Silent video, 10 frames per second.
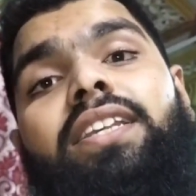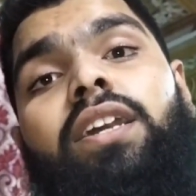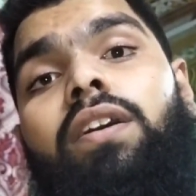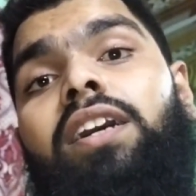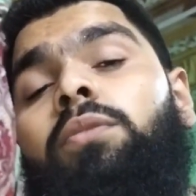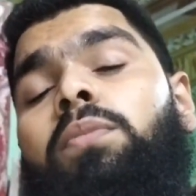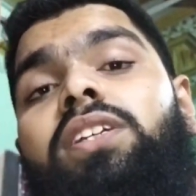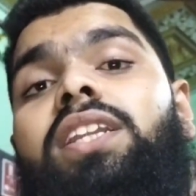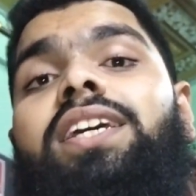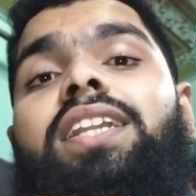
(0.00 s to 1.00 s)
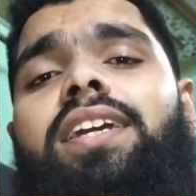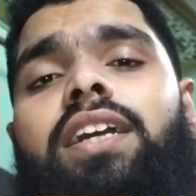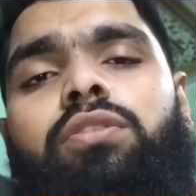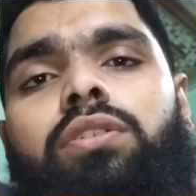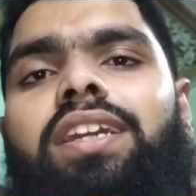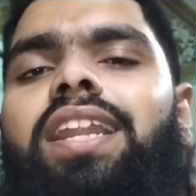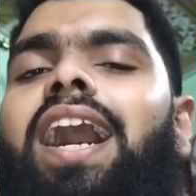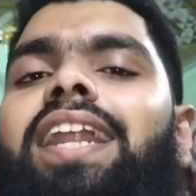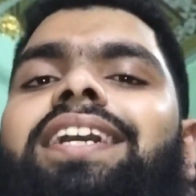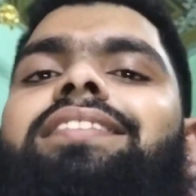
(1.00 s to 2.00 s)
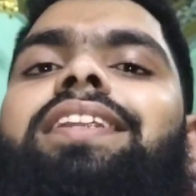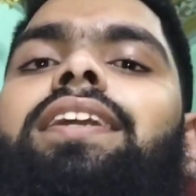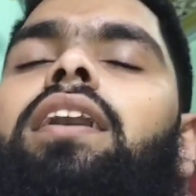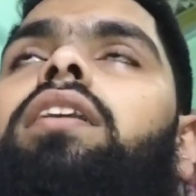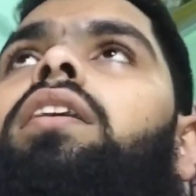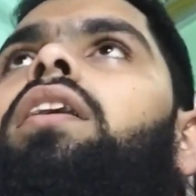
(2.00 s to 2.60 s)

आ जाओ आ जाओ जल्दी जल्दी आ जाओ लेकिन आने का तरीका